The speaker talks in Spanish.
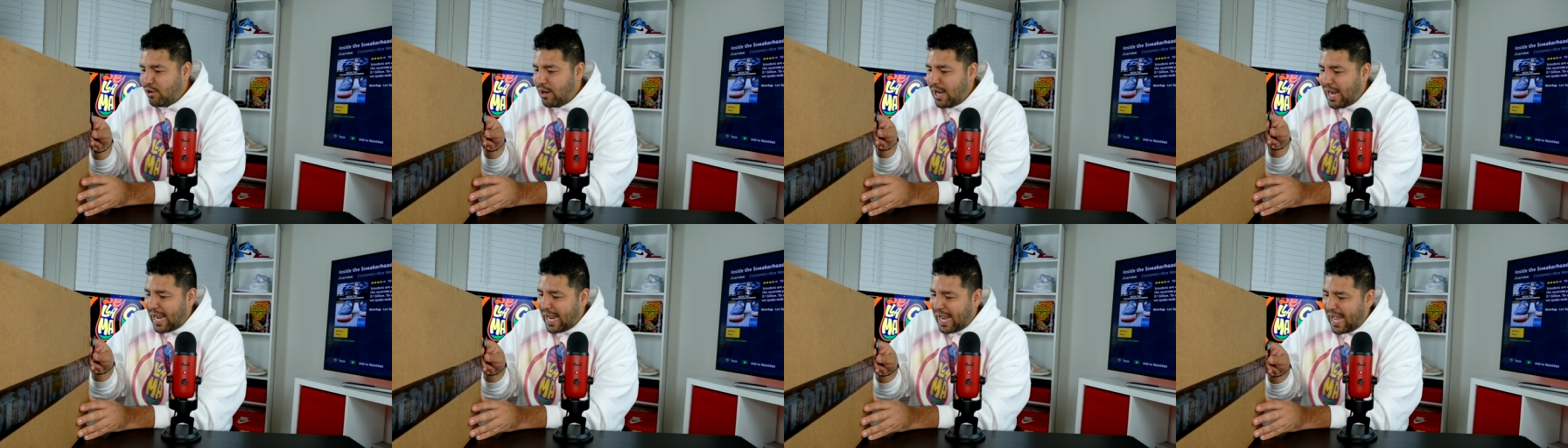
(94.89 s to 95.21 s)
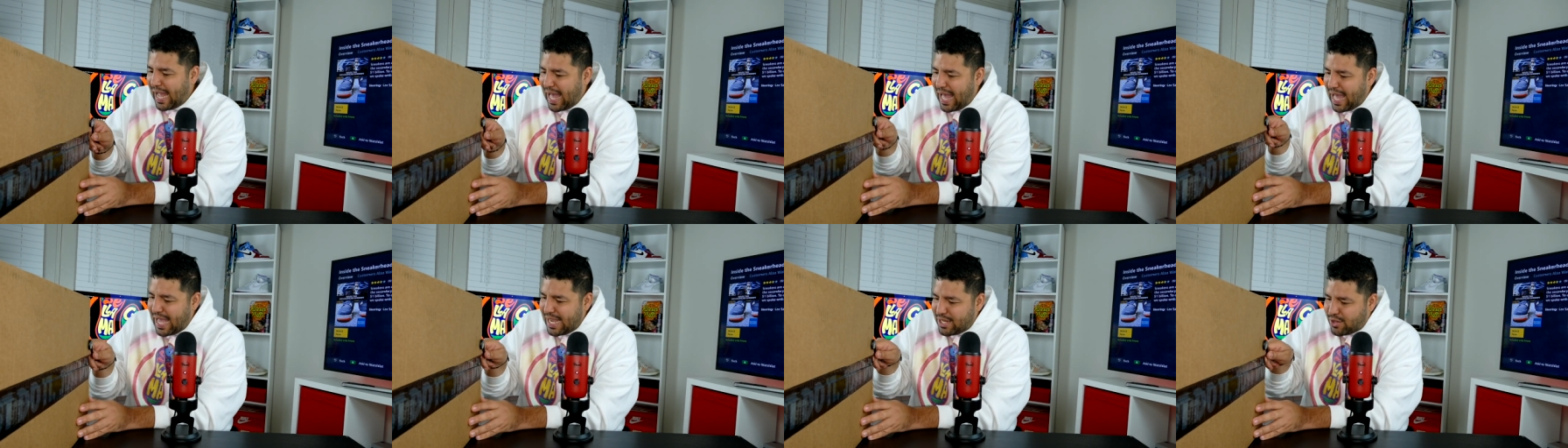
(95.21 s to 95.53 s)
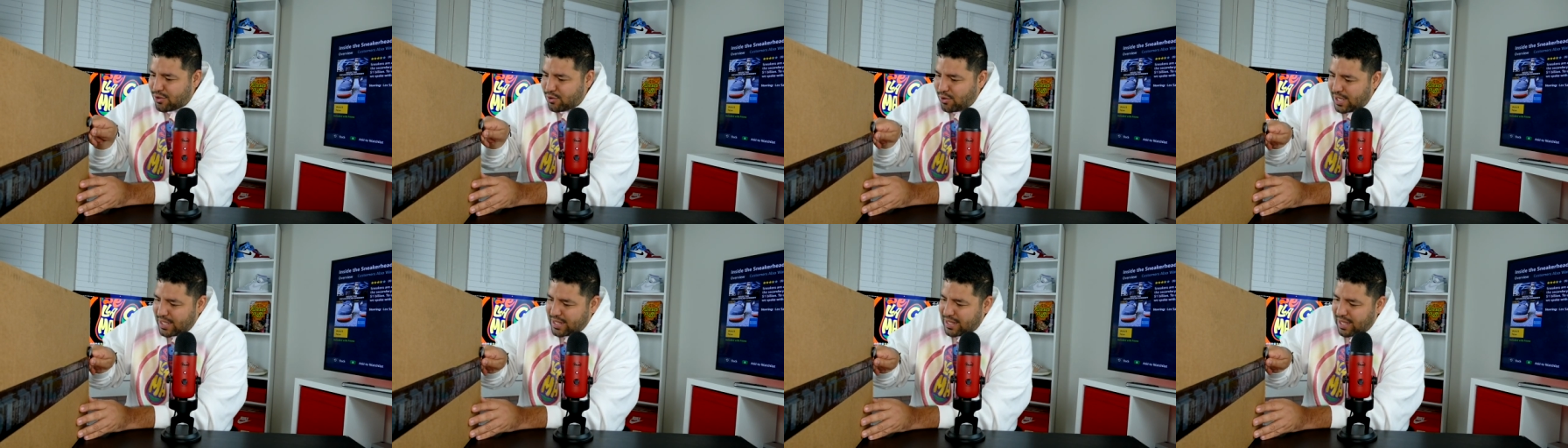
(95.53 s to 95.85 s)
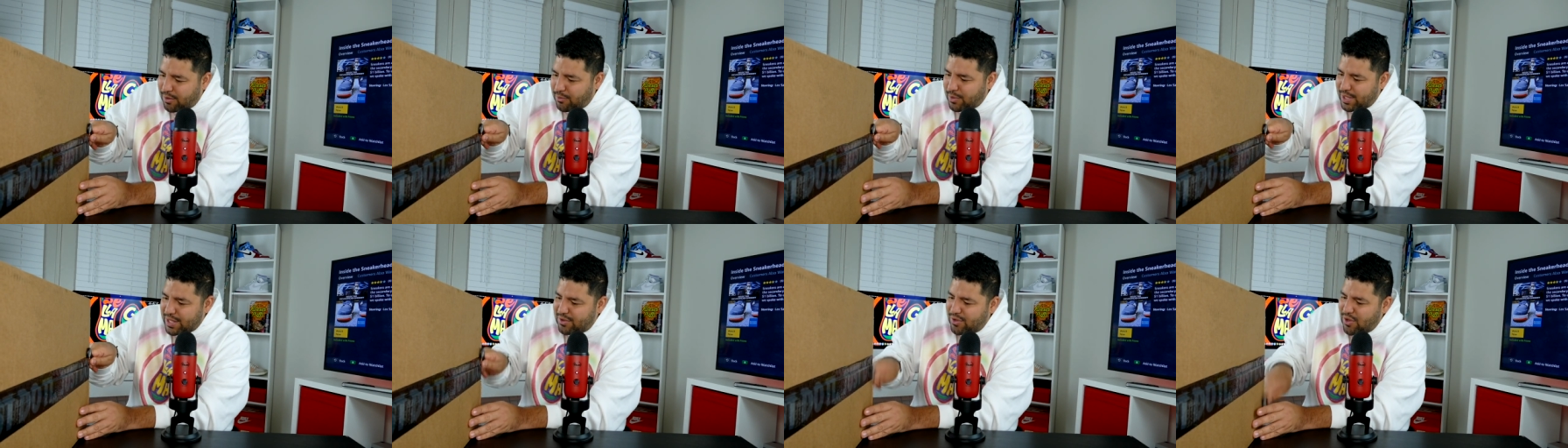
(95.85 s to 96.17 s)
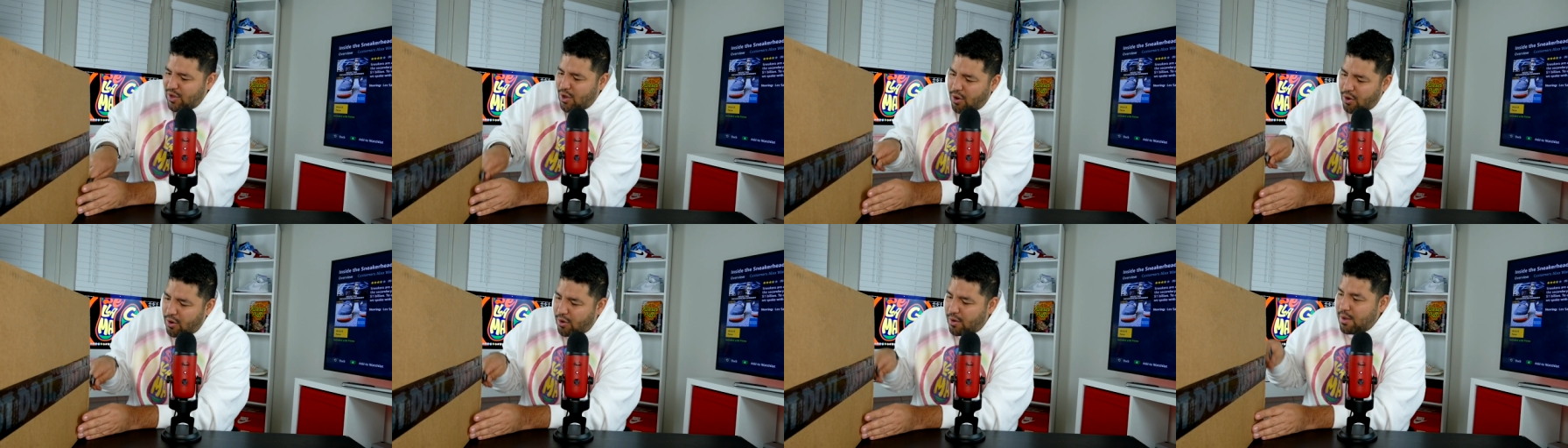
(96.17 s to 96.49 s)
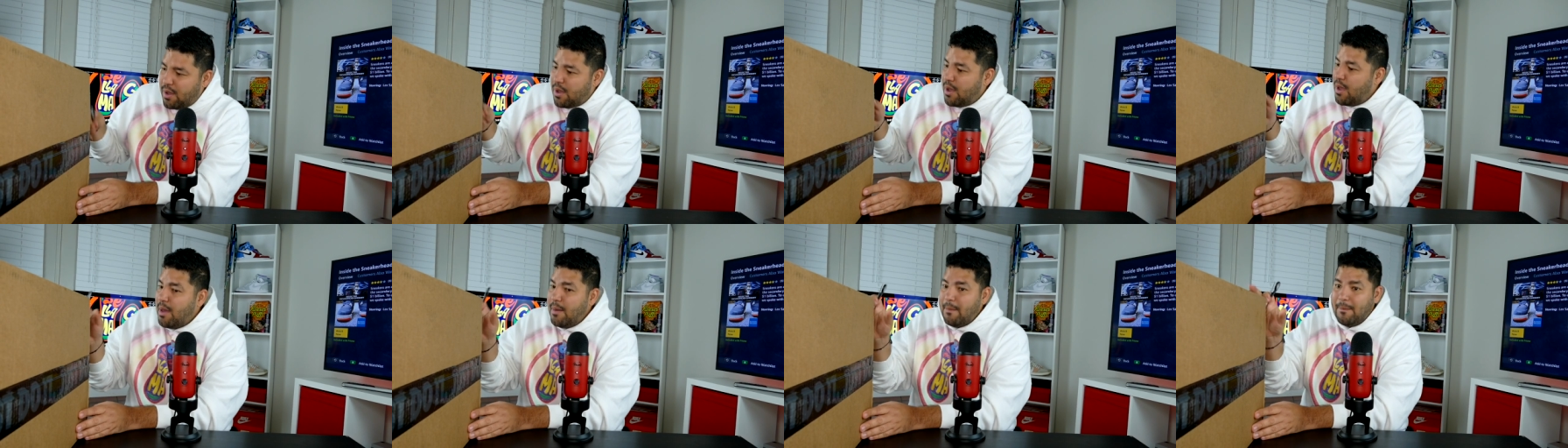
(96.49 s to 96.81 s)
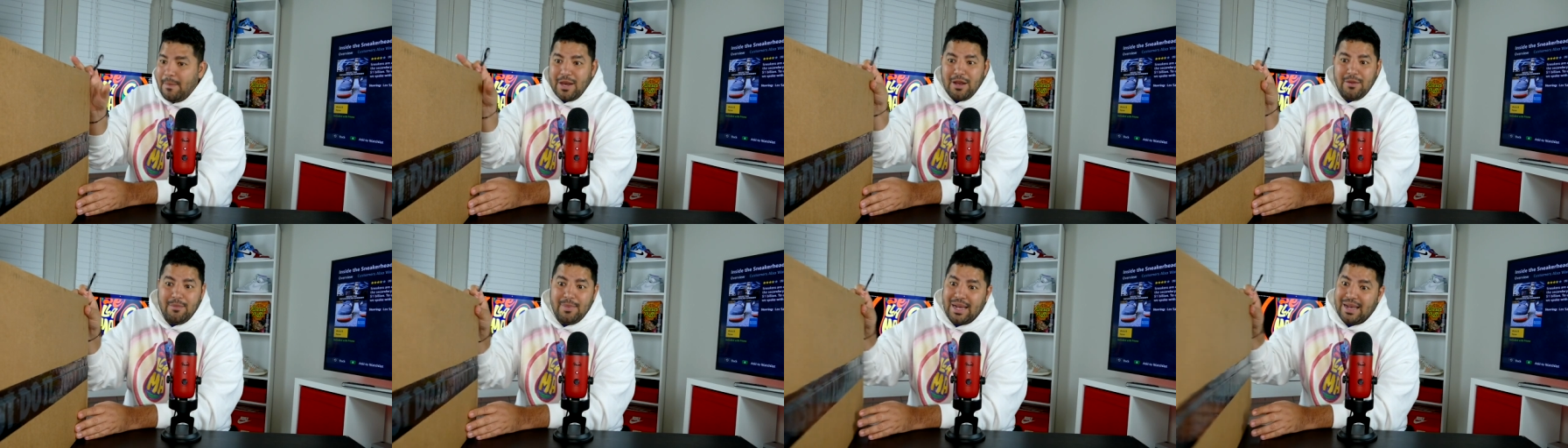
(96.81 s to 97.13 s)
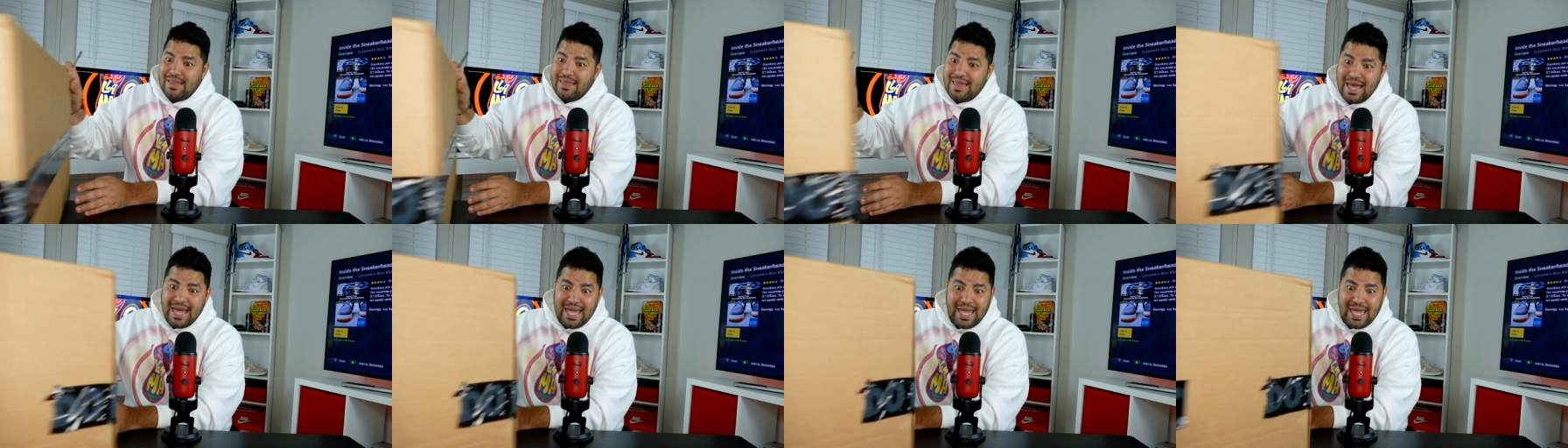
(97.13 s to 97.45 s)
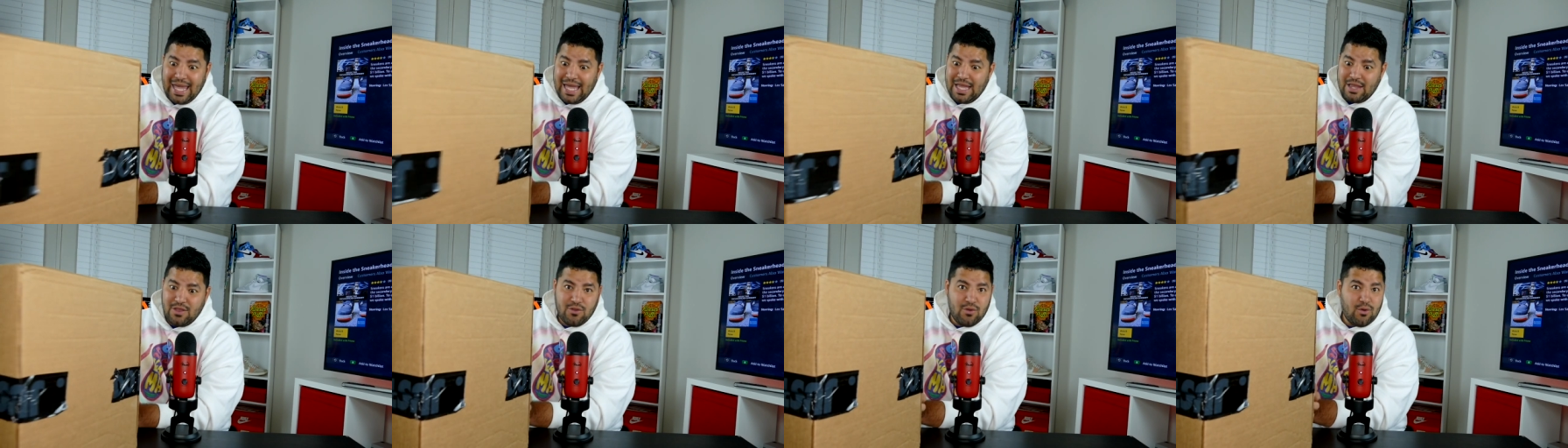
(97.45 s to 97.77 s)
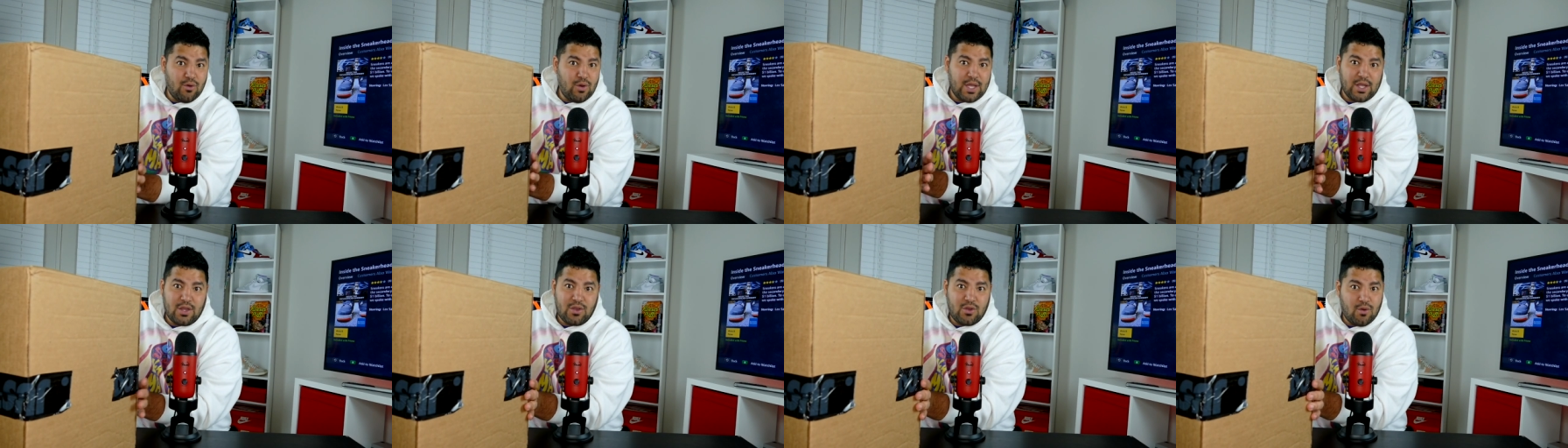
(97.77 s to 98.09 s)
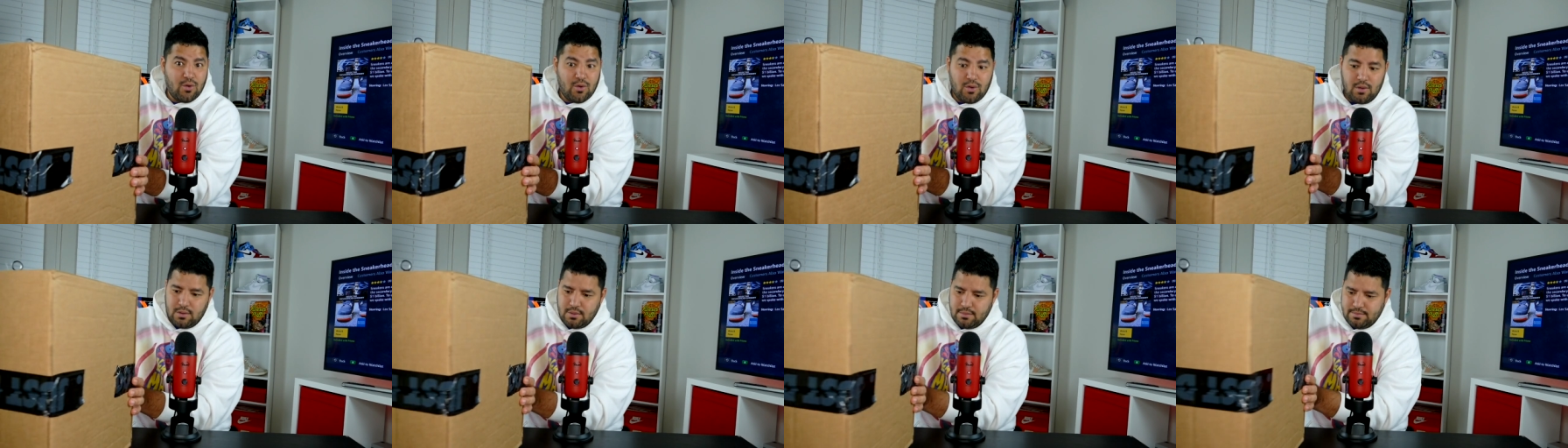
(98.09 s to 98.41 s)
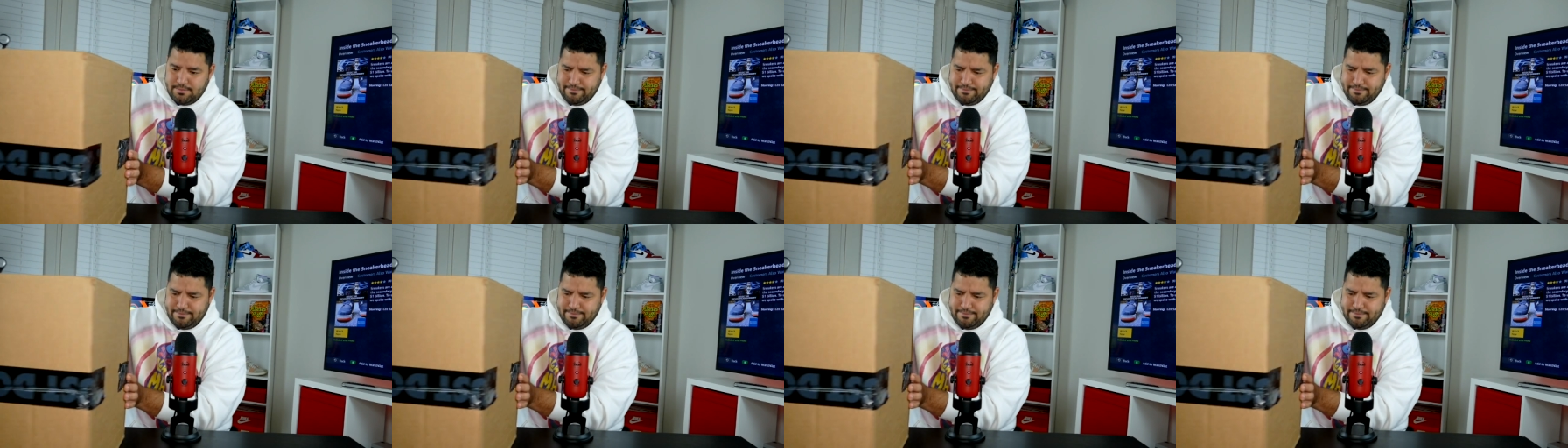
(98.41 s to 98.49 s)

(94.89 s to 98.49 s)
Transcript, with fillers: la caja y toda esta cuestión, pero en verdad esto, esto